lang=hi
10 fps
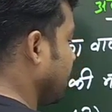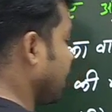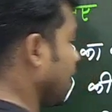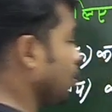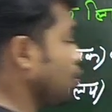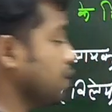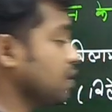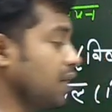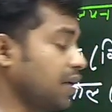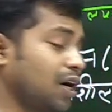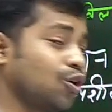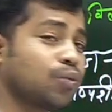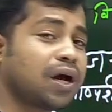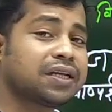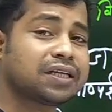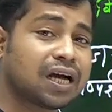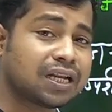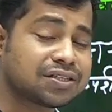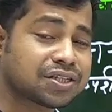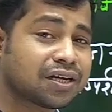बेटा कोशिश करिएगा अणु भार
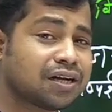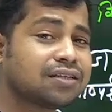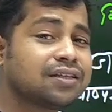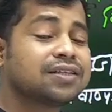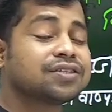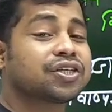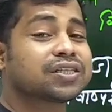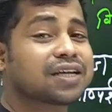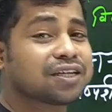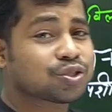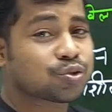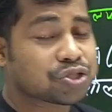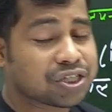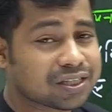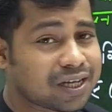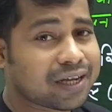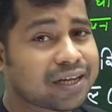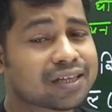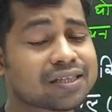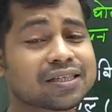निकाल लीजिएगा जैसा कि सुरजीत का
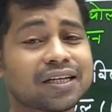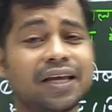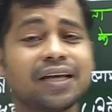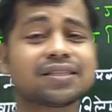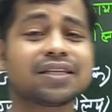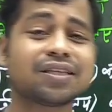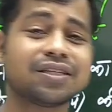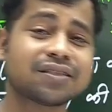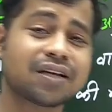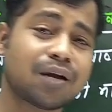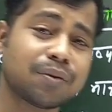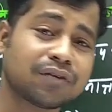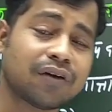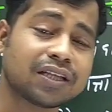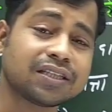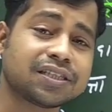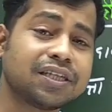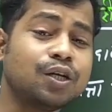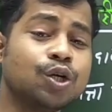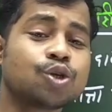कहना था सर एक से तीस तक आप लिखवा
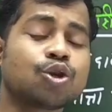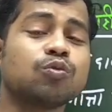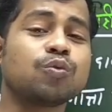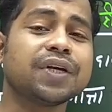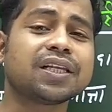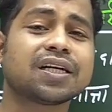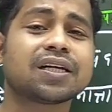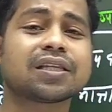दीजिए तो हम उम्मीद